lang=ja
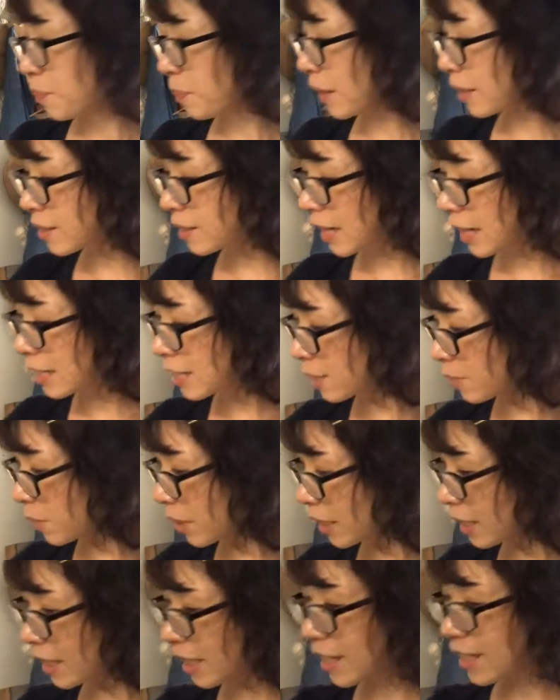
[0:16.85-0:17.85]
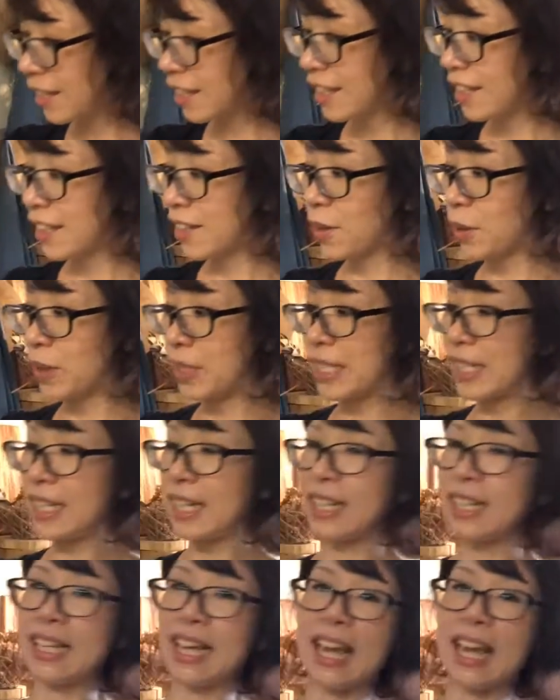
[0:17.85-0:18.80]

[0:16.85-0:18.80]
まずはじめにこちら